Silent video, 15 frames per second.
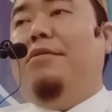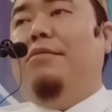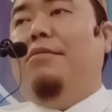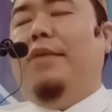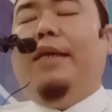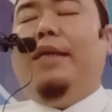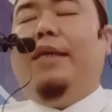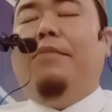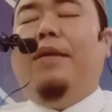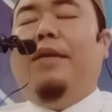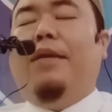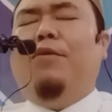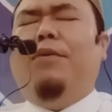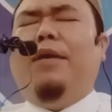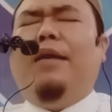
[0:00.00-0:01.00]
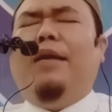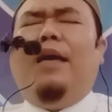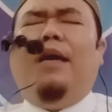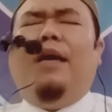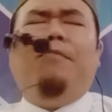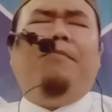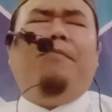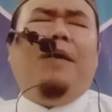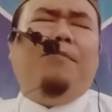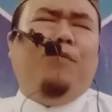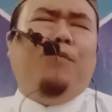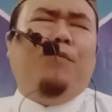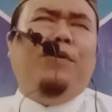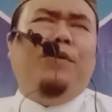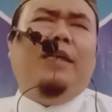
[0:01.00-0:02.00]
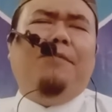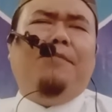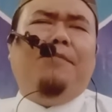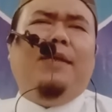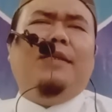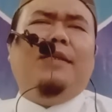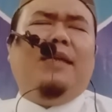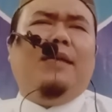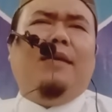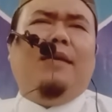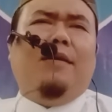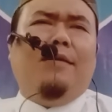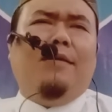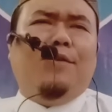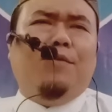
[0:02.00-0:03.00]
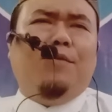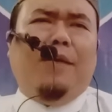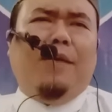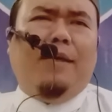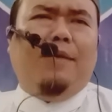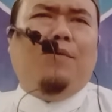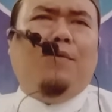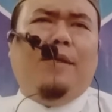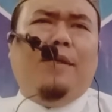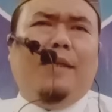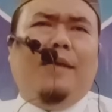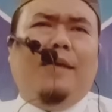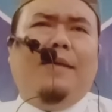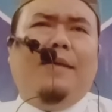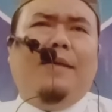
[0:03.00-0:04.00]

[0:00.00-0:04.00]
Mereka melakukan apapun yang diperintahkan Allah Subhanahu wa taala.